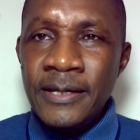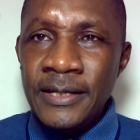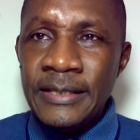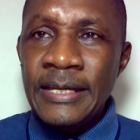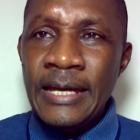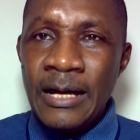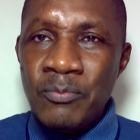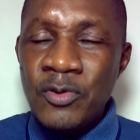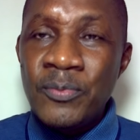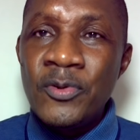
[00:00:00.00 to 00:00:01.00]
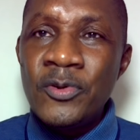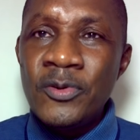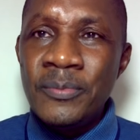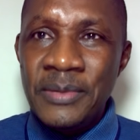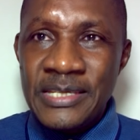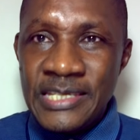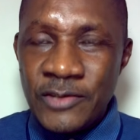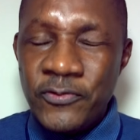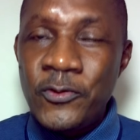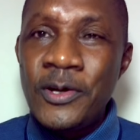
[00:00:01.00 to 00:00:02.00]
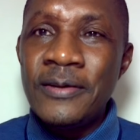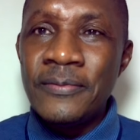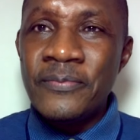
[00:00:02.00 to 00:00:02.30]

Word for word: était à Bobo, mais cette fois,